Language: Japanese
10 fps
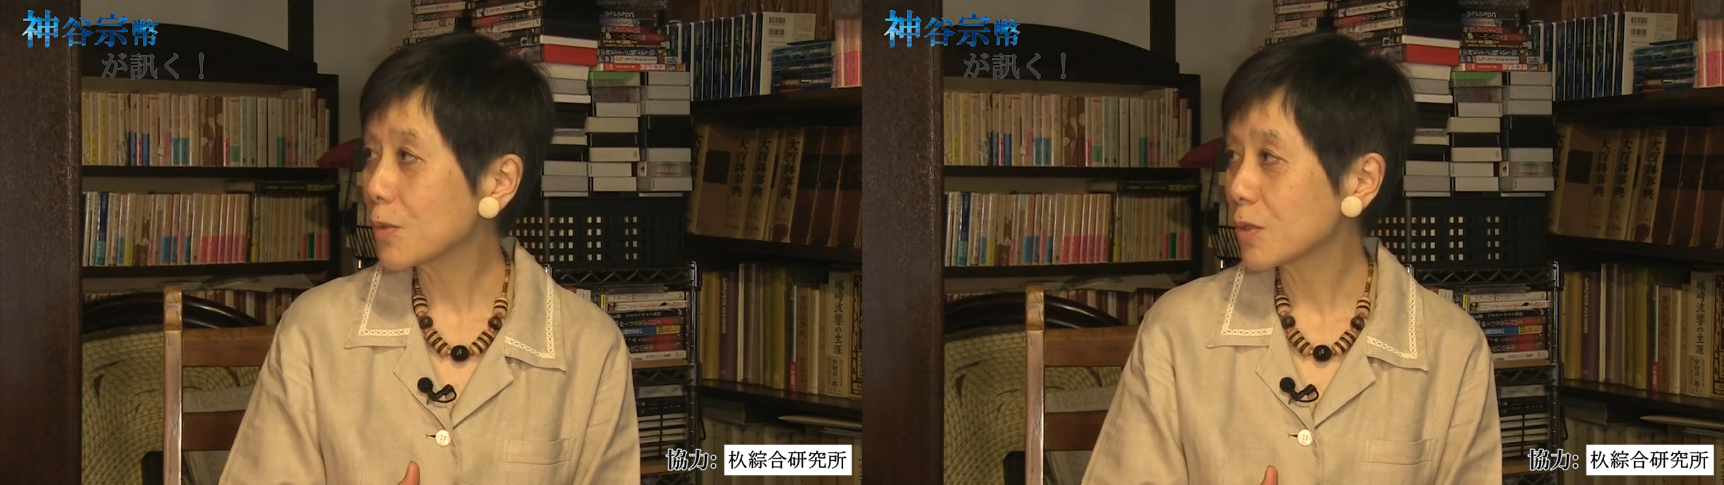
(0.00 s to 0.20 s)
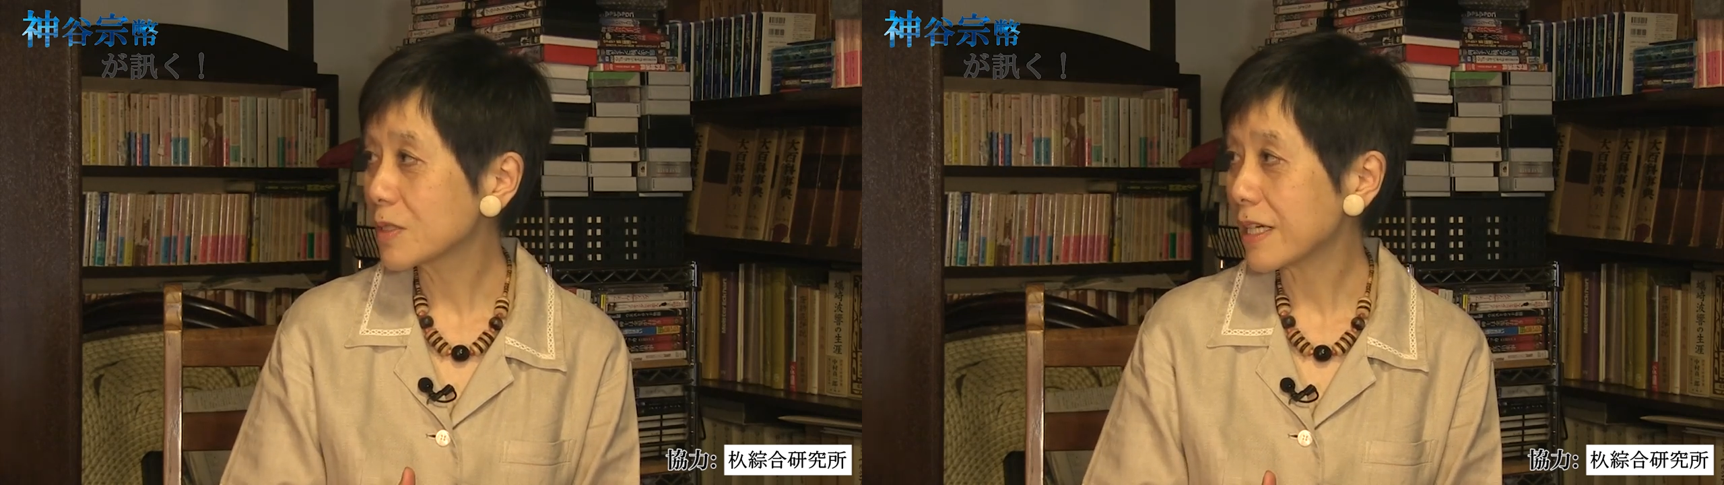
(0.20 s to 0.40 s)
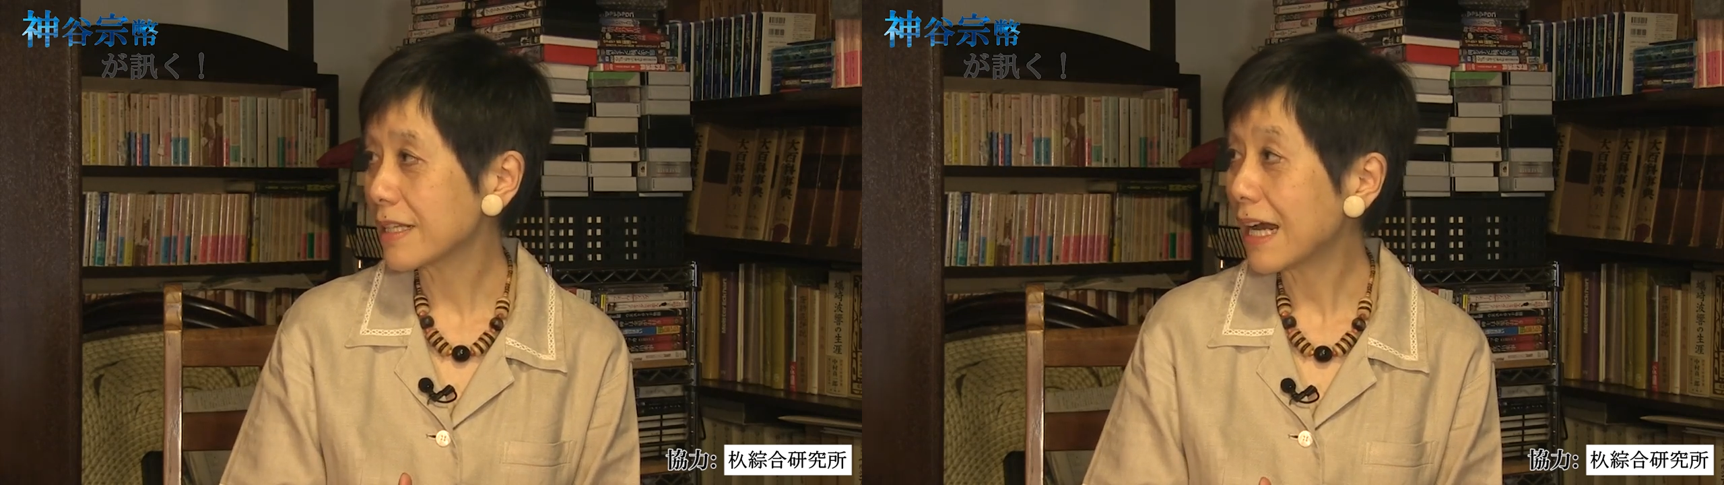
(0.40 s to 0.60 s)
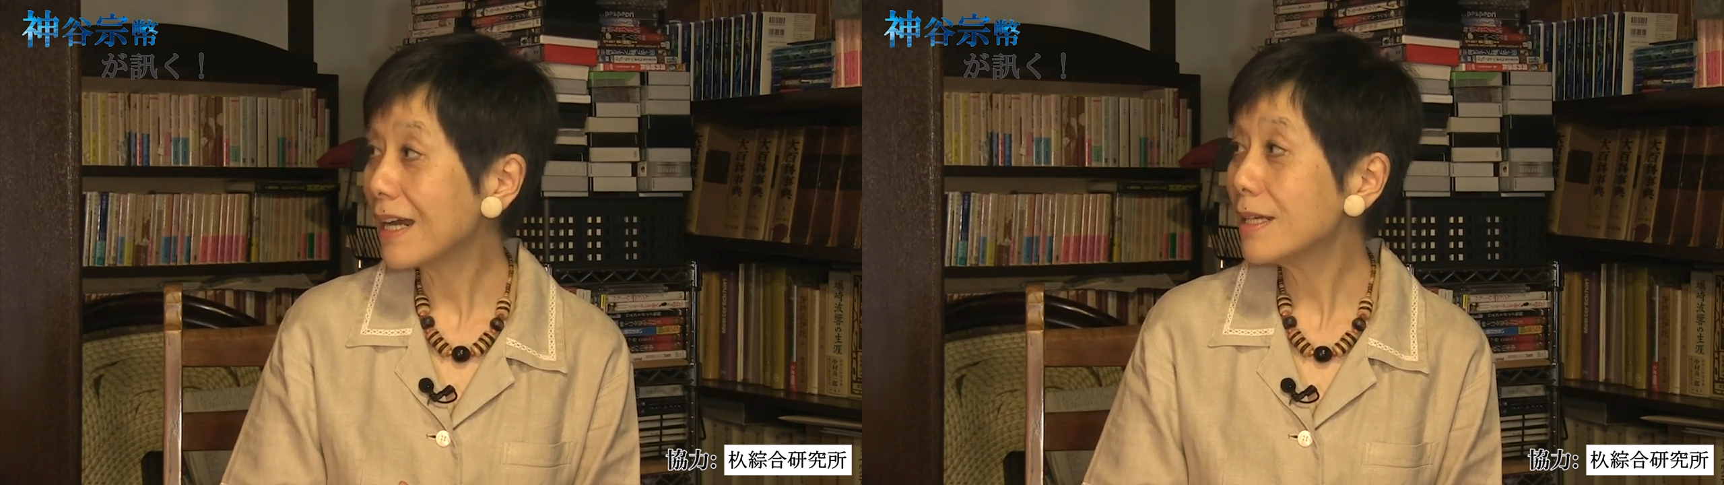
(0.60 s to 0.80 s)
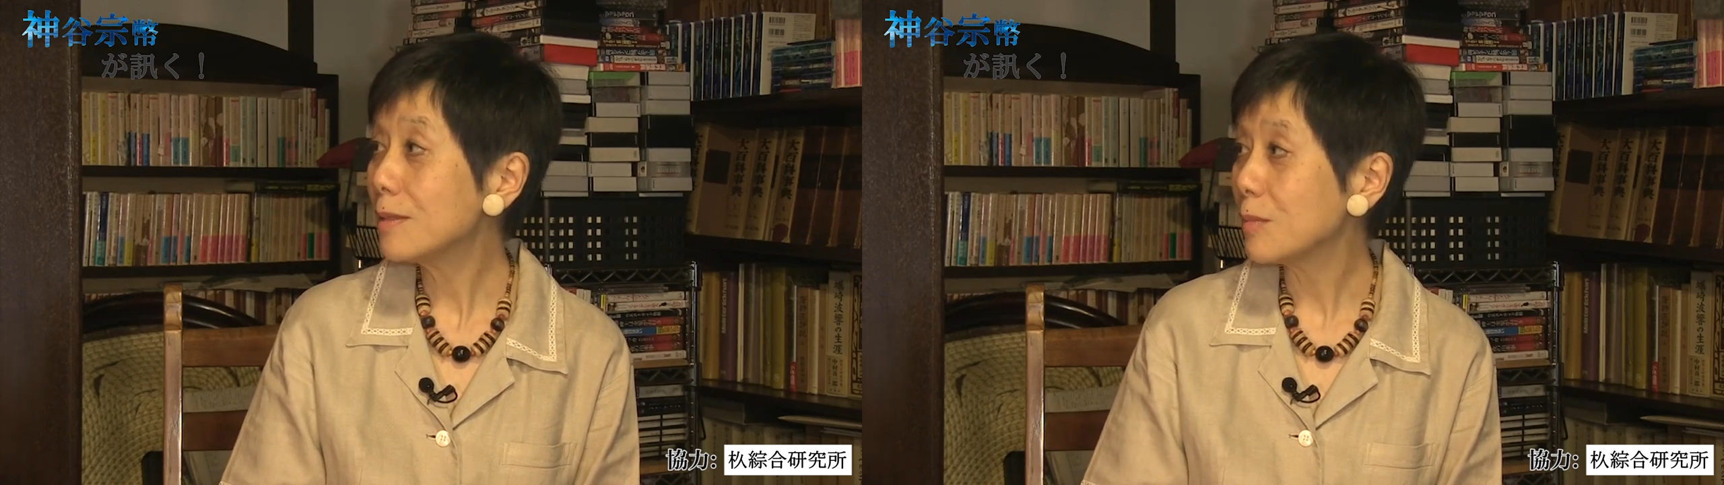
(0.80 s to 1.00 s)
法じゃ
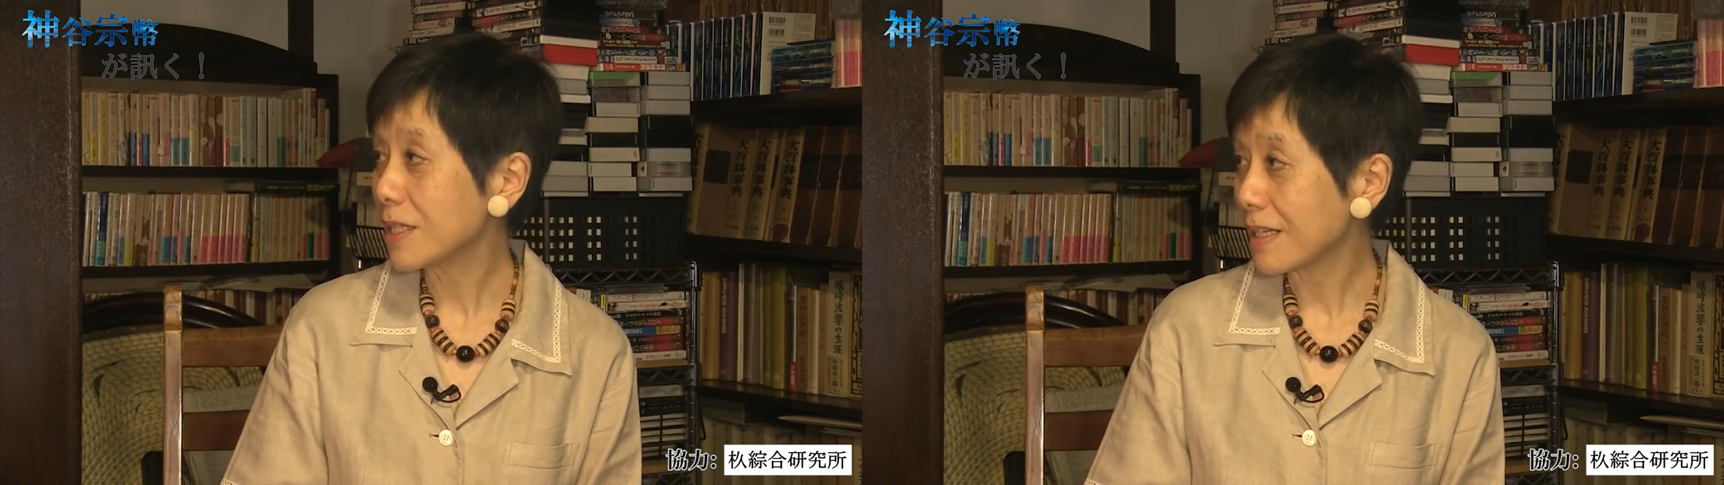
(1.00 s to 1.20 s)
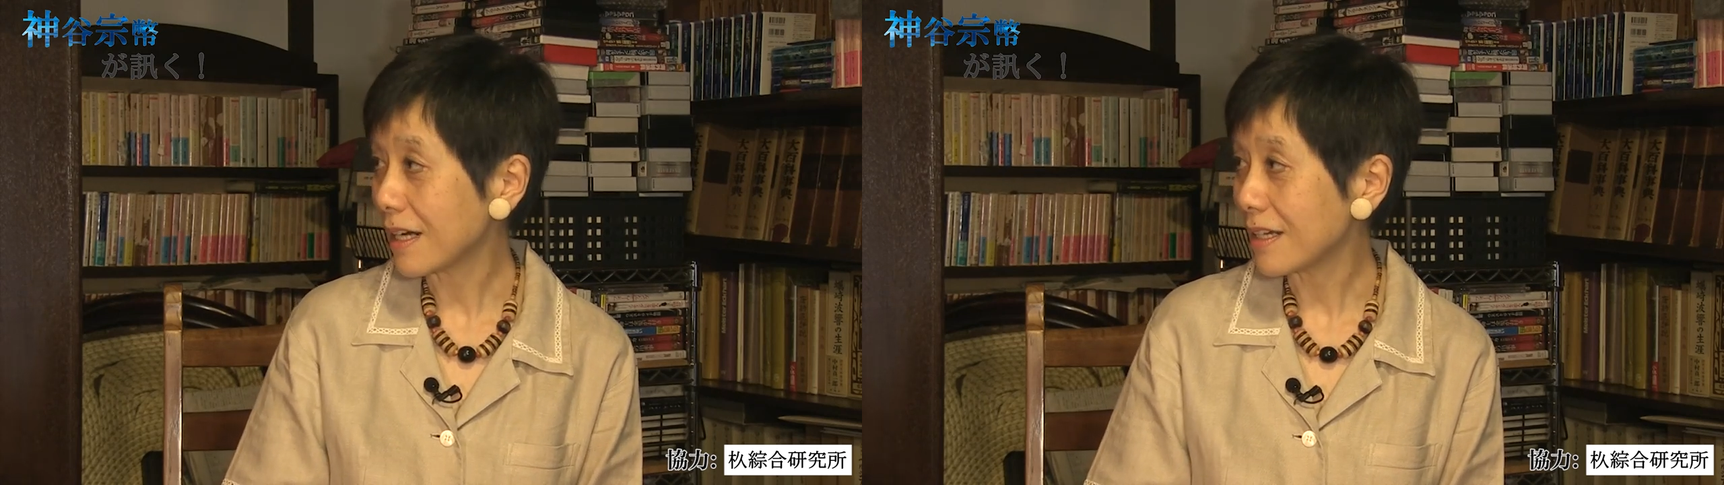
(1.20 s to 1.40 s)
ないみた